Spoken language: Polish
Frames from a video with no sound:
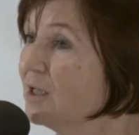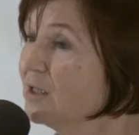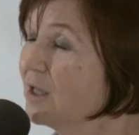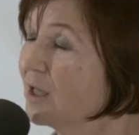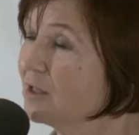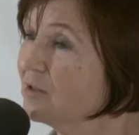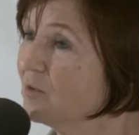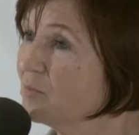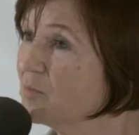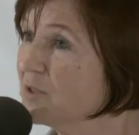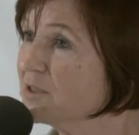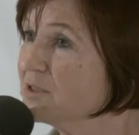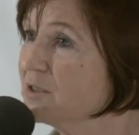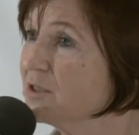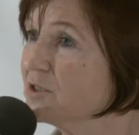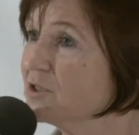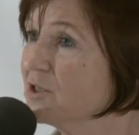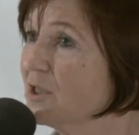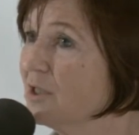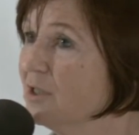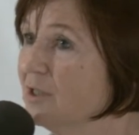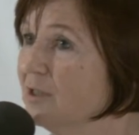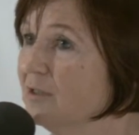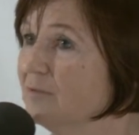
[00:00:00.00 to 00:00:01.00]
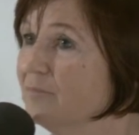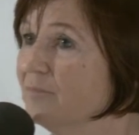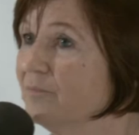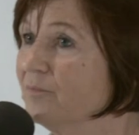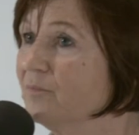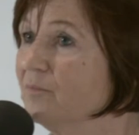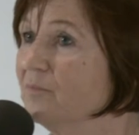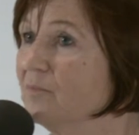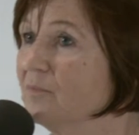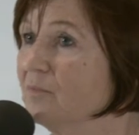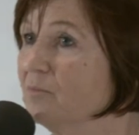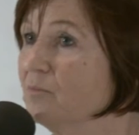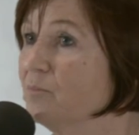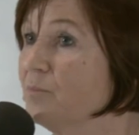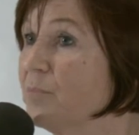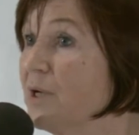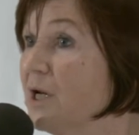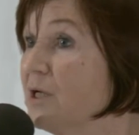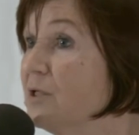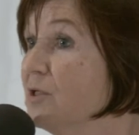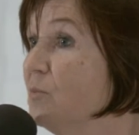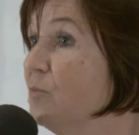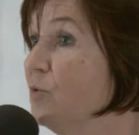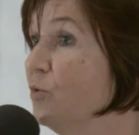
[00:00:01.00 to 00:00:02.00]
Natomiast jeżeli mm,
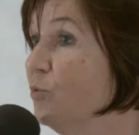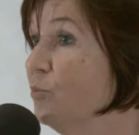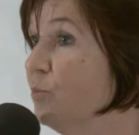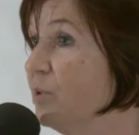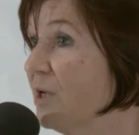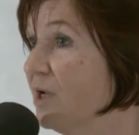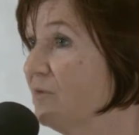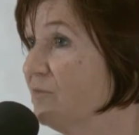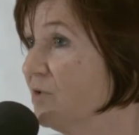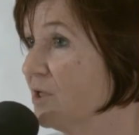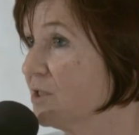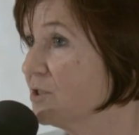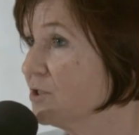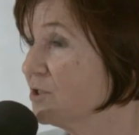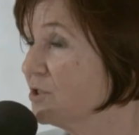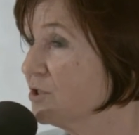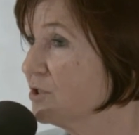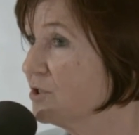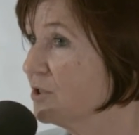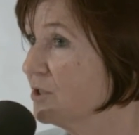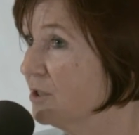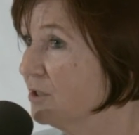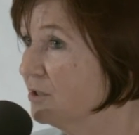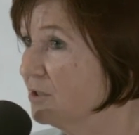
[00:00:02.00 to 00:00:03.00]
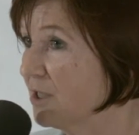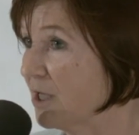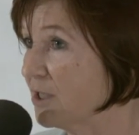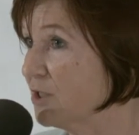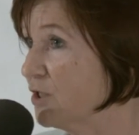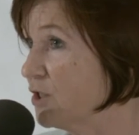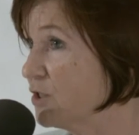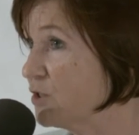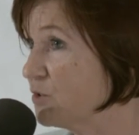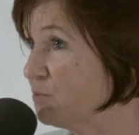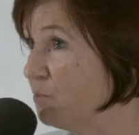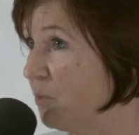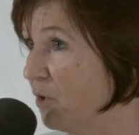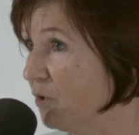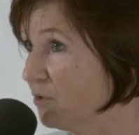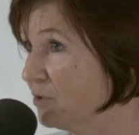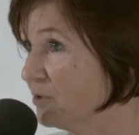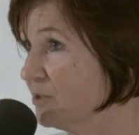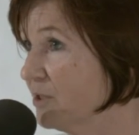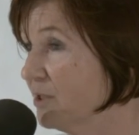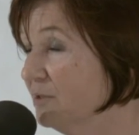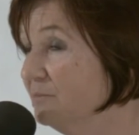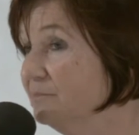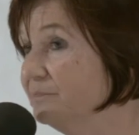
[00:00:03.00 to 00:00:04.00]
pragniemy uprawiać y, jakieś
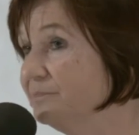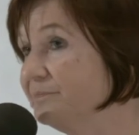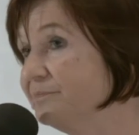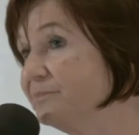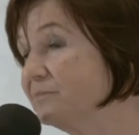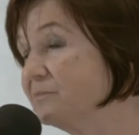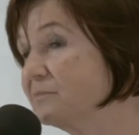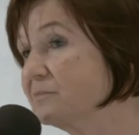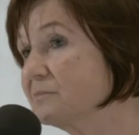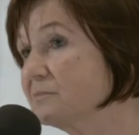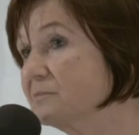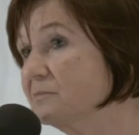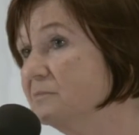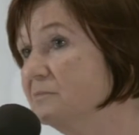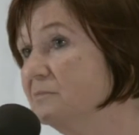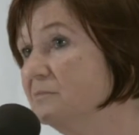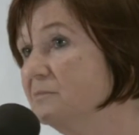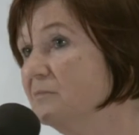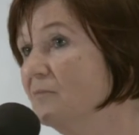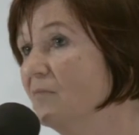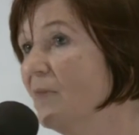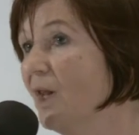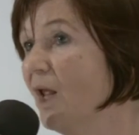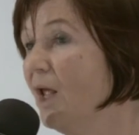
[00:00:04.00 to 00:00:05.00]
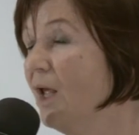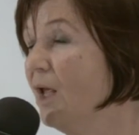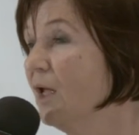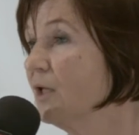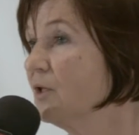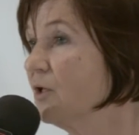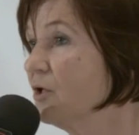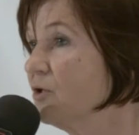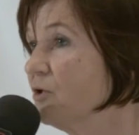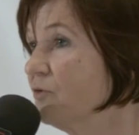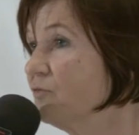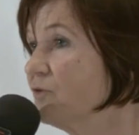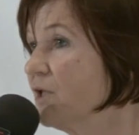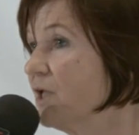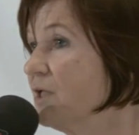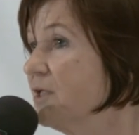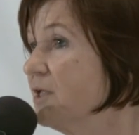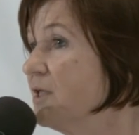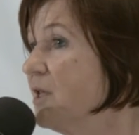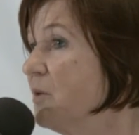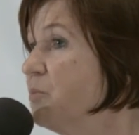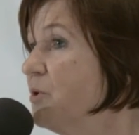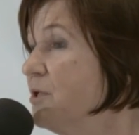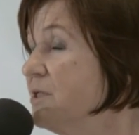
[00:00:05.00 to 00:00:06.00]
sporty, no to
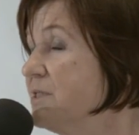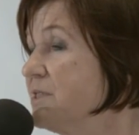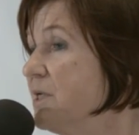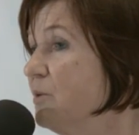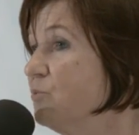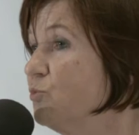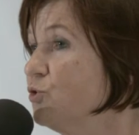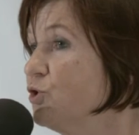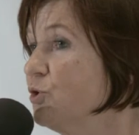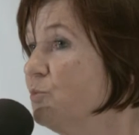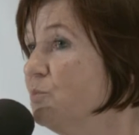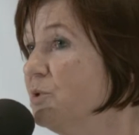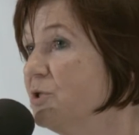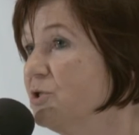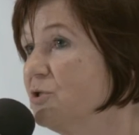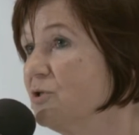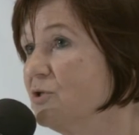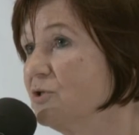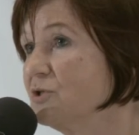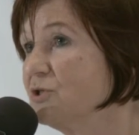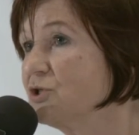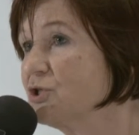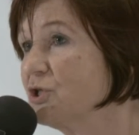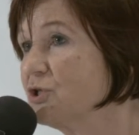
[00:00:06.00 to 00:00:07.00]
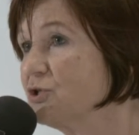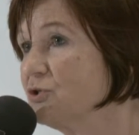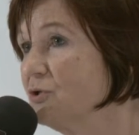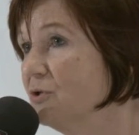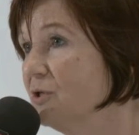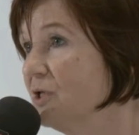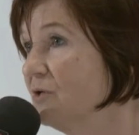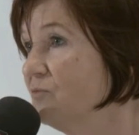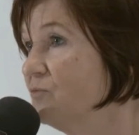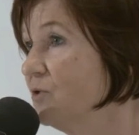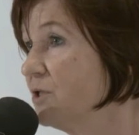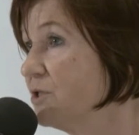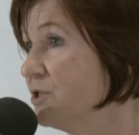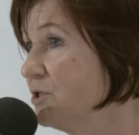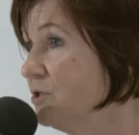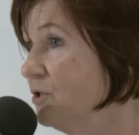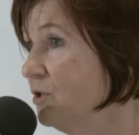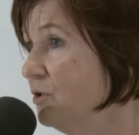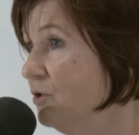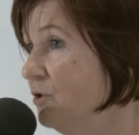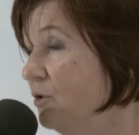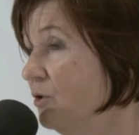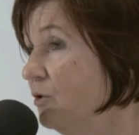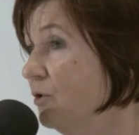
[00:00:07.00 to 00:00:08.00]
wtedy ta polisa musi być rozszerzona
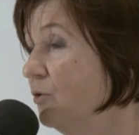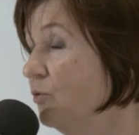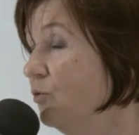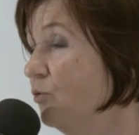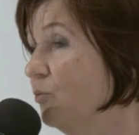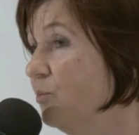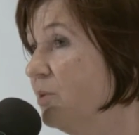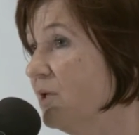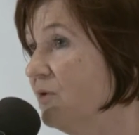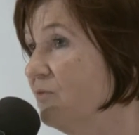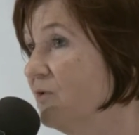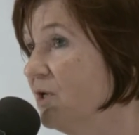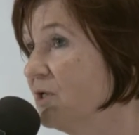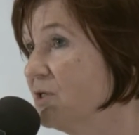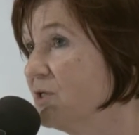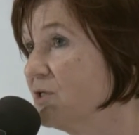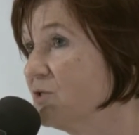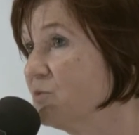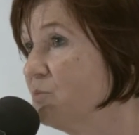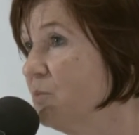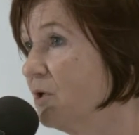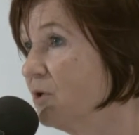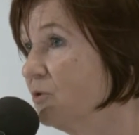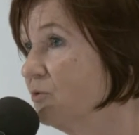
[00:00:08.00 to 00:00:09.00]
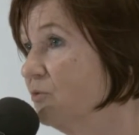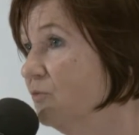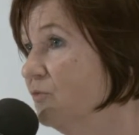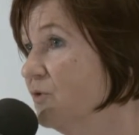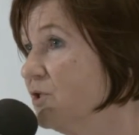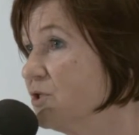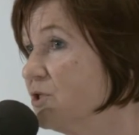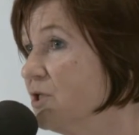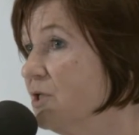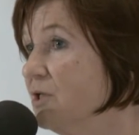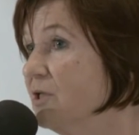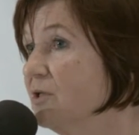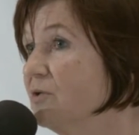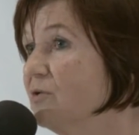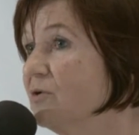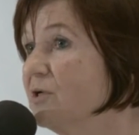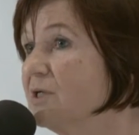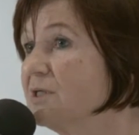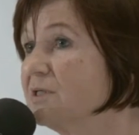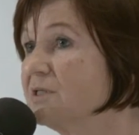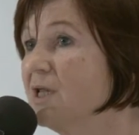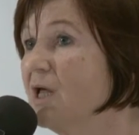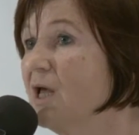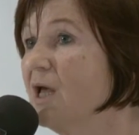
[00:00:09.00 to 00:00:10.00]
właśnie o uprawianie sportów. Jeżeli to
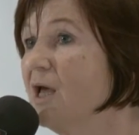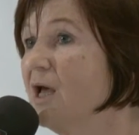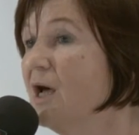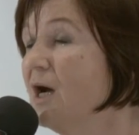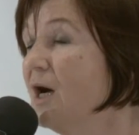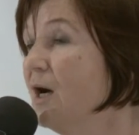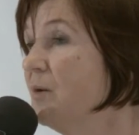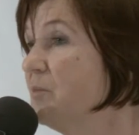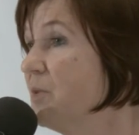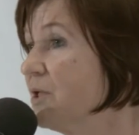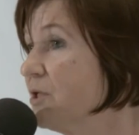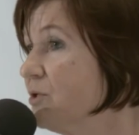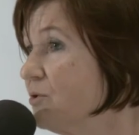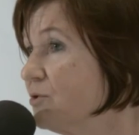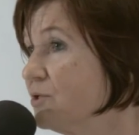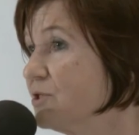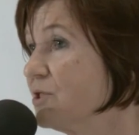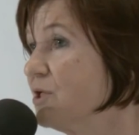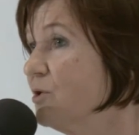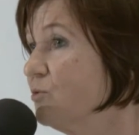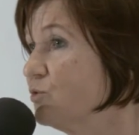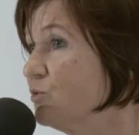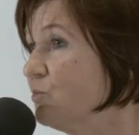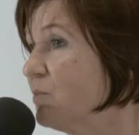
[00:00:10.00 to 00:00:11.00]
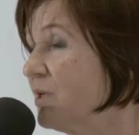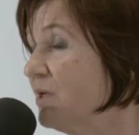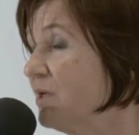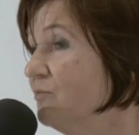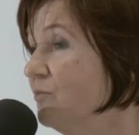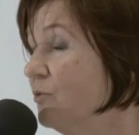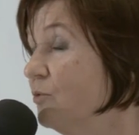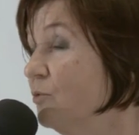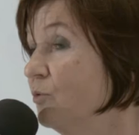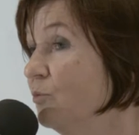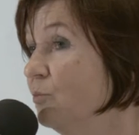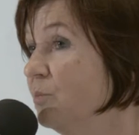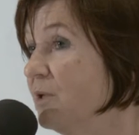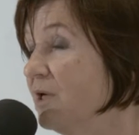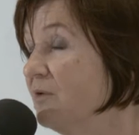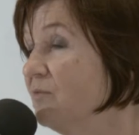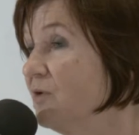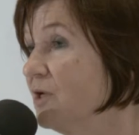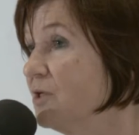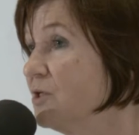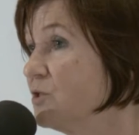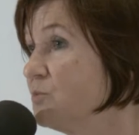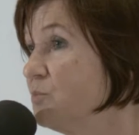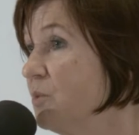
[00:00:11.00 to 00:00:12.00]
jest amatorskie
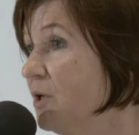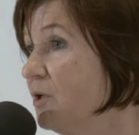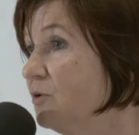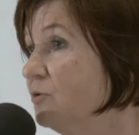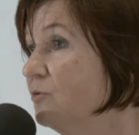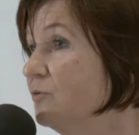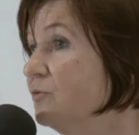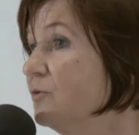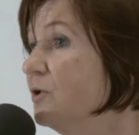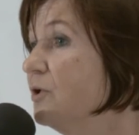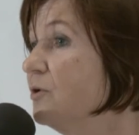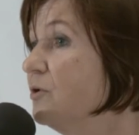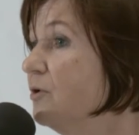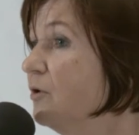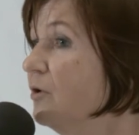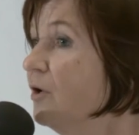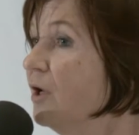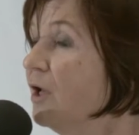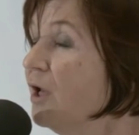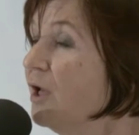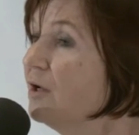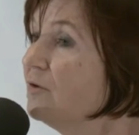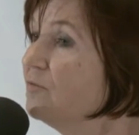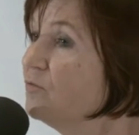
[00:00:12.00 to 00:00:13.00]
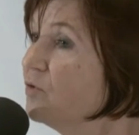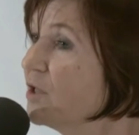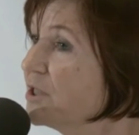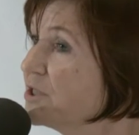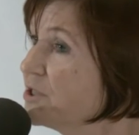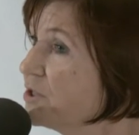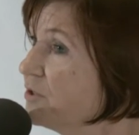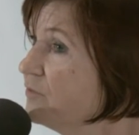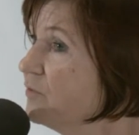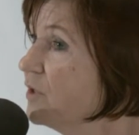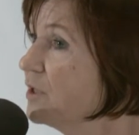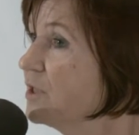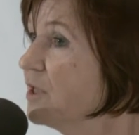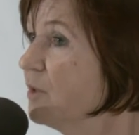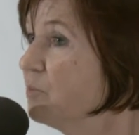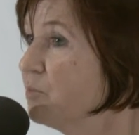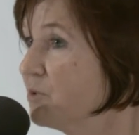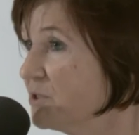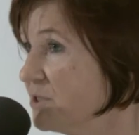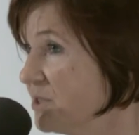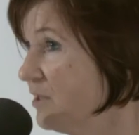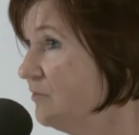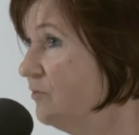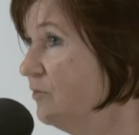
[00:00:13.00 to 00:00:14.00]
uprawianie sportów, no to właściwie ta
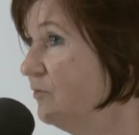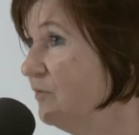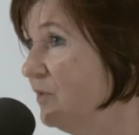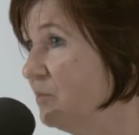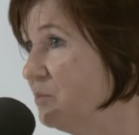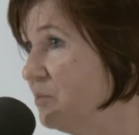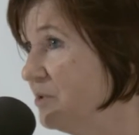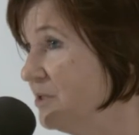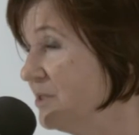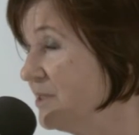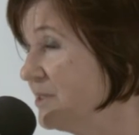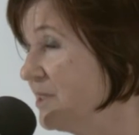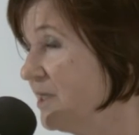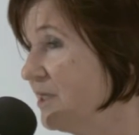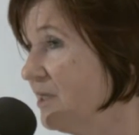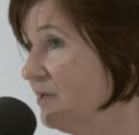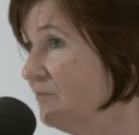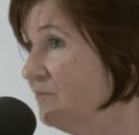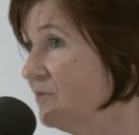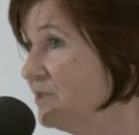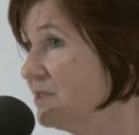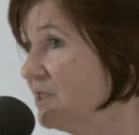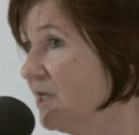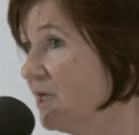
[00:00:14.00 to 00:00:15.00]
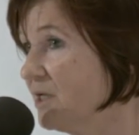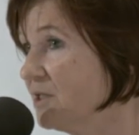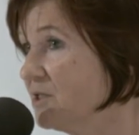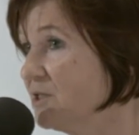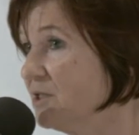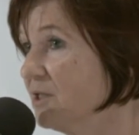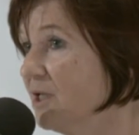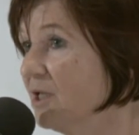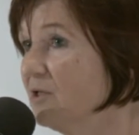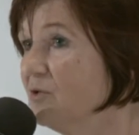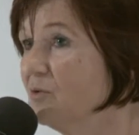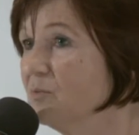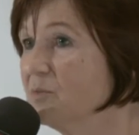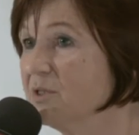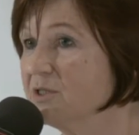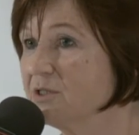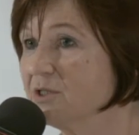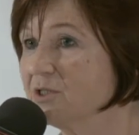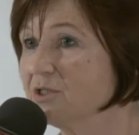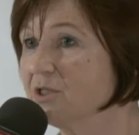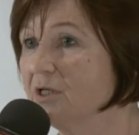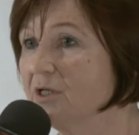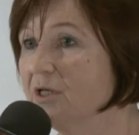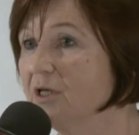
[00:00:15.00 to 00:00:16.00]
podstawowa polisa nam wystarczy. Natomiast
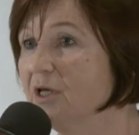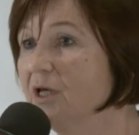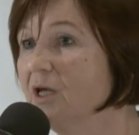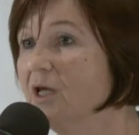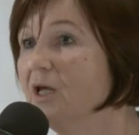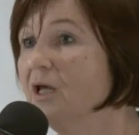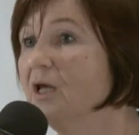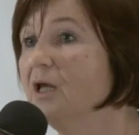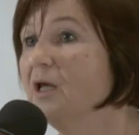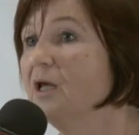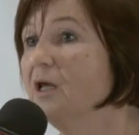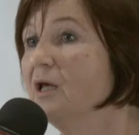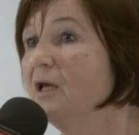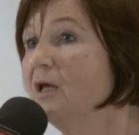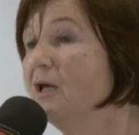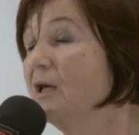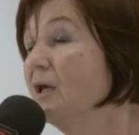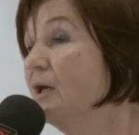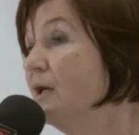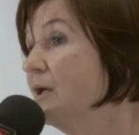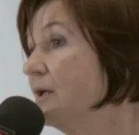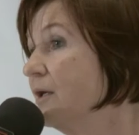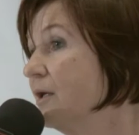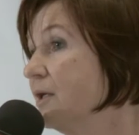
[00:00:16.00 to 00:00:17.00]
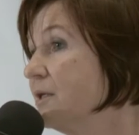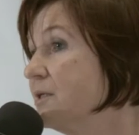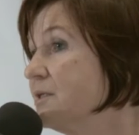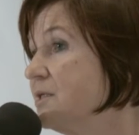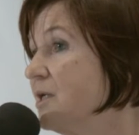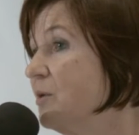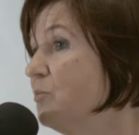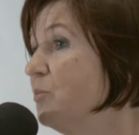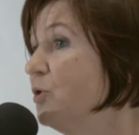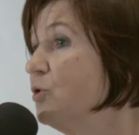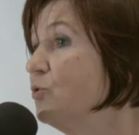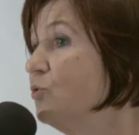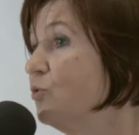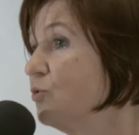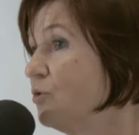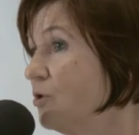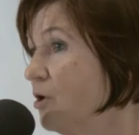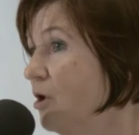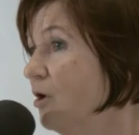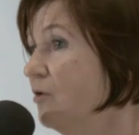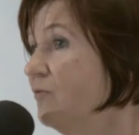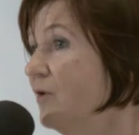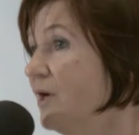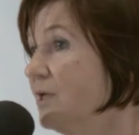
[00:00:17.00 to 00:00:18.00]
jeżeli e, chcemy
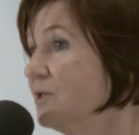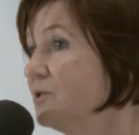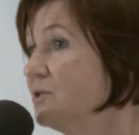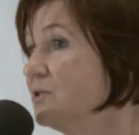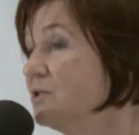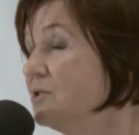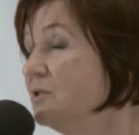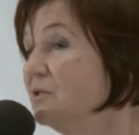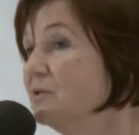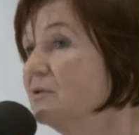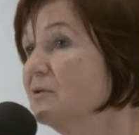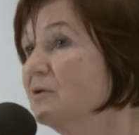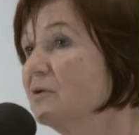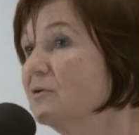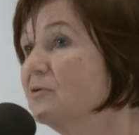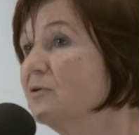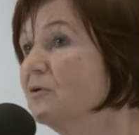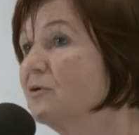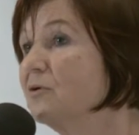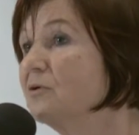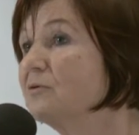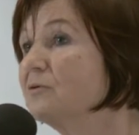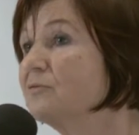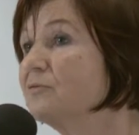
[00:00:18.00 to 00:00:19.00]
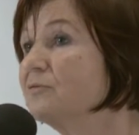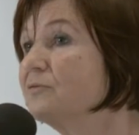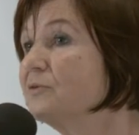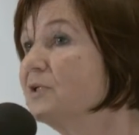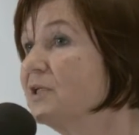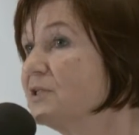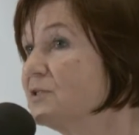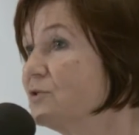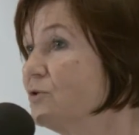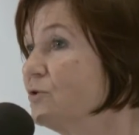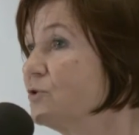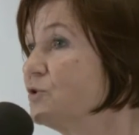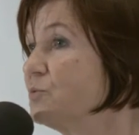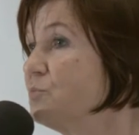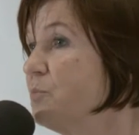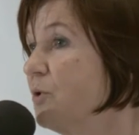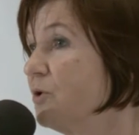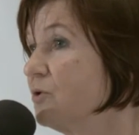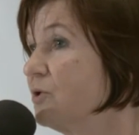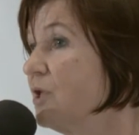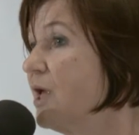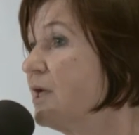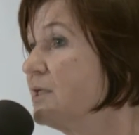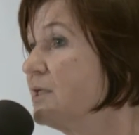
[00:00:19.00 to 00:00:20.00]
nurkować, no to jest to sport